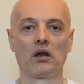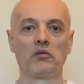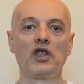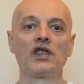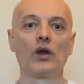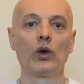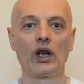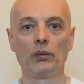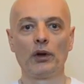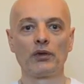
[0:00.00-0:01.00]
Y ese lugar
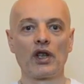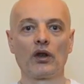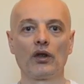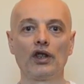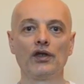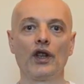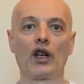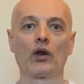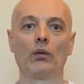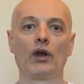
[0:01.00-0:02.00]
lo podemos
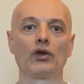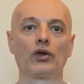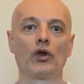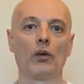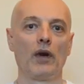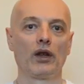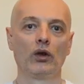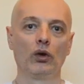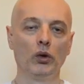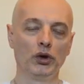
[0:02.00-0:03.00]
acondicionar como a nosotros más
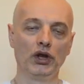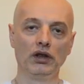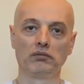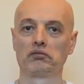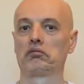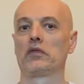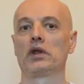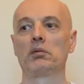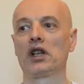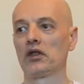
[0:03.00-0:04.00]
nos guste.
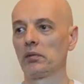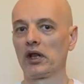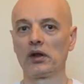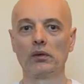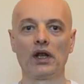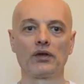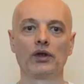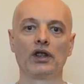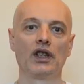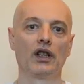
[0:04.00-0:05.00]
En mi caso particular
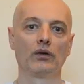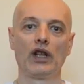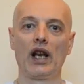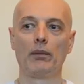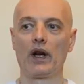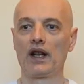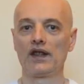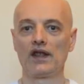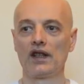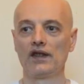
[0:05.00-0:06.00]
soy de tener una lámpara
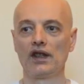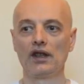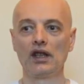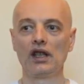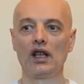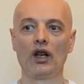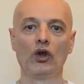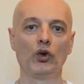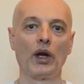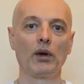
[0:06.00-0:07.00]
de sal encendida
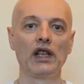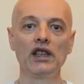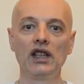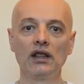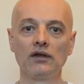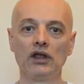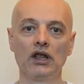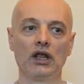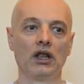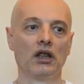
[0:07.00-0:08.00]
o una velita,
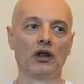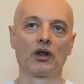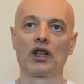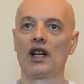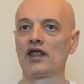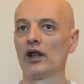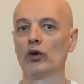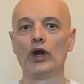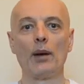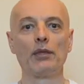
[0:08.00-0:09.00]
que haya
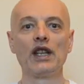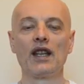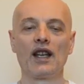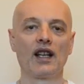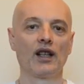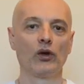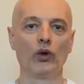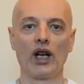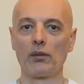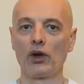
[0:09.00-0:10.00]
alguna piedra en el
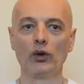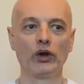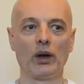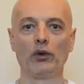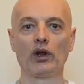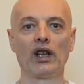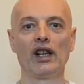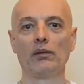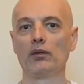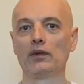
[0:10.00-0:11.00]
lugar me gusta porque
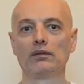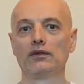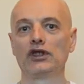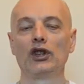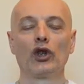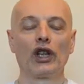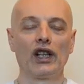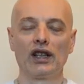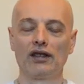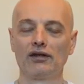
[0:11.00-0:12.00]
siento que
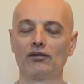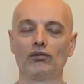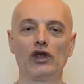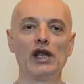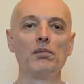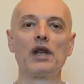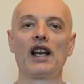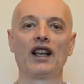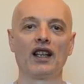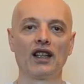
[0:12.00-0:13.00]
le limpia
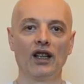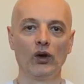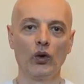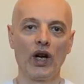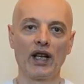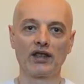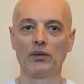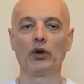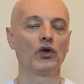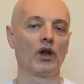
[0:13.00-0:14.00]
la energía del lugar, se
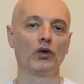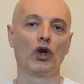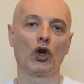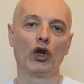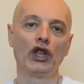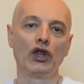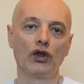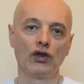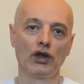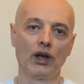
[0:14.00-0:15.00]
puede usar un organito,
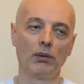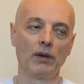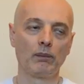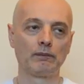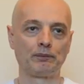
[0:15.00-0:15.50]
sino también